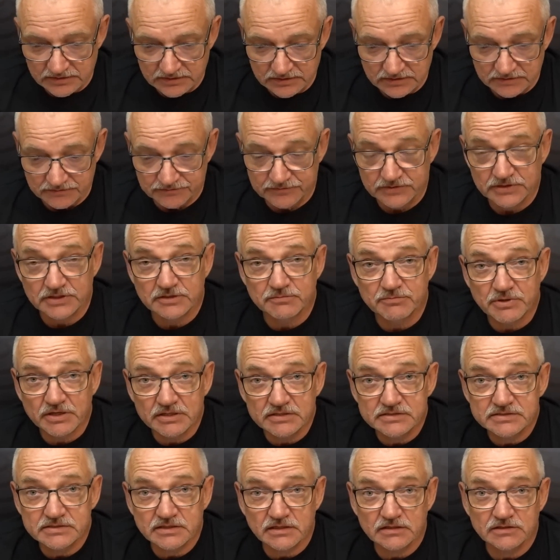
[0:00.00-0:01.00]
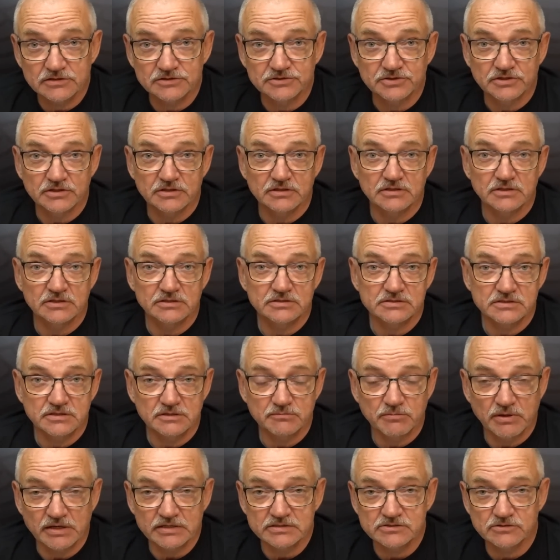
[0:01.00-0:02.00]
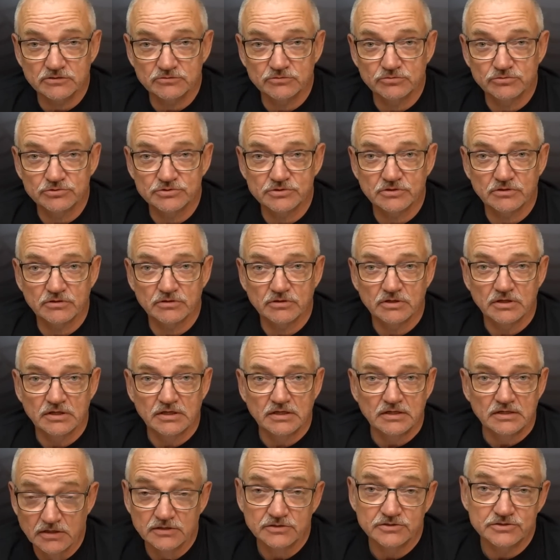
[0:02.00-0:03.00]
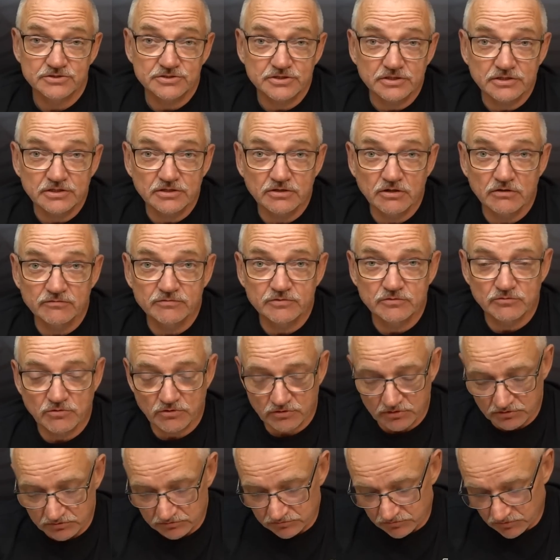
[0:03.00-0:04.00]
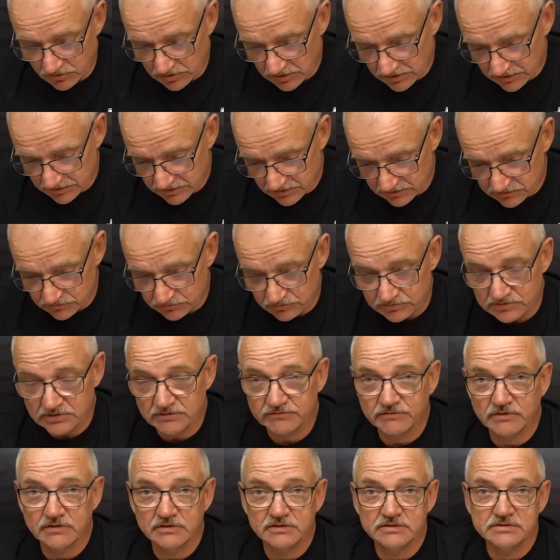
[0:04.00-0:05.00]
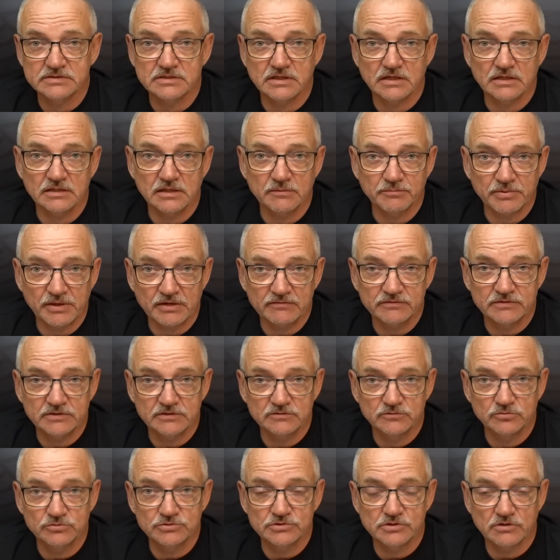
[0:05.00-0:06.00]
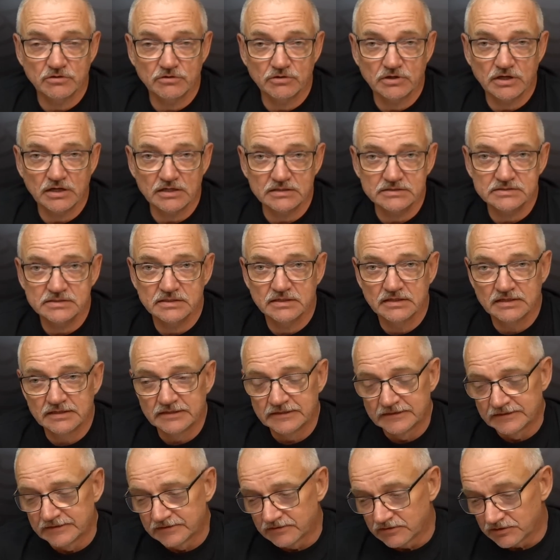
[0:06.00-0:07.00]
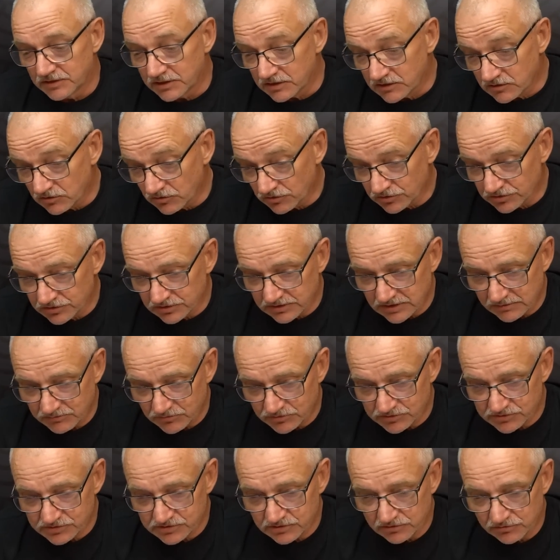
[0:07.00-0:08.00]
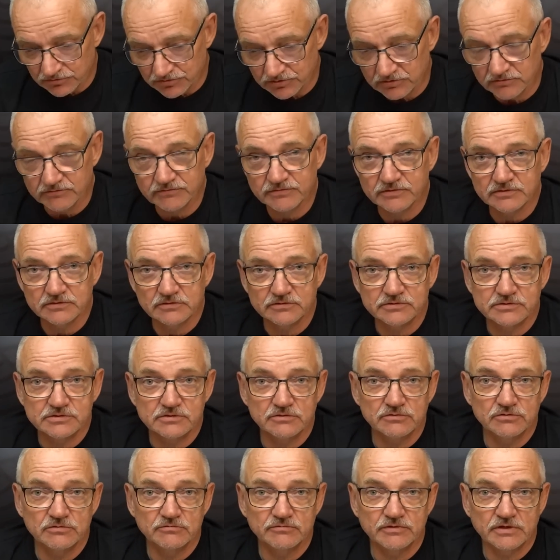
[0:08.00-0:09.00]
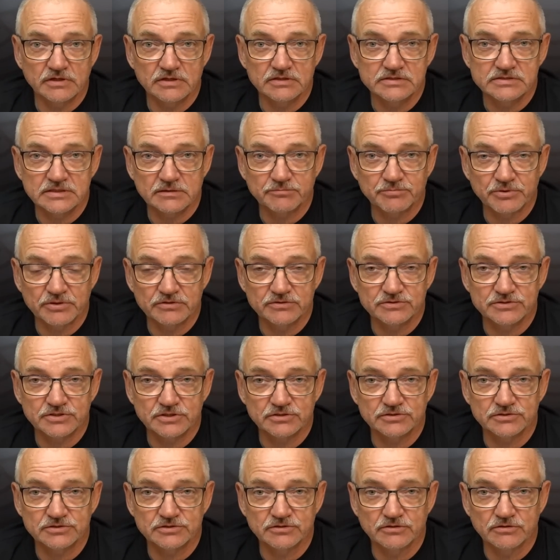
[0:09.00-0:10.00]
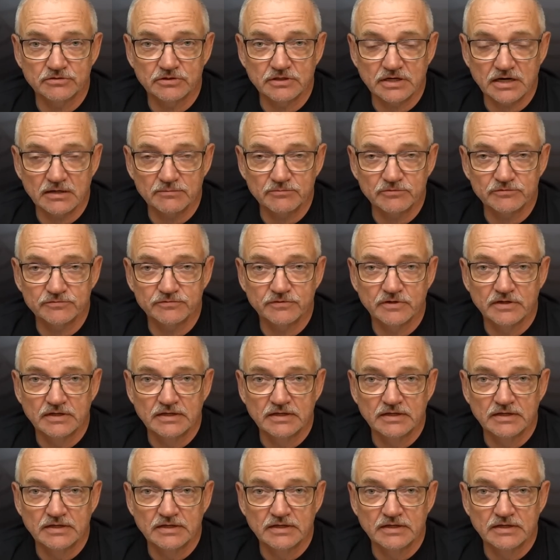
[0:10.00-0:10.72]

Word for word: y, w tych miejscach, gdzie jest ich bardzo dużo, 3-kilowy łolaj jest uznawany za naprawdę duży okaz. Rekordy tam oscylują, oscylują w granicach 5-6 kg.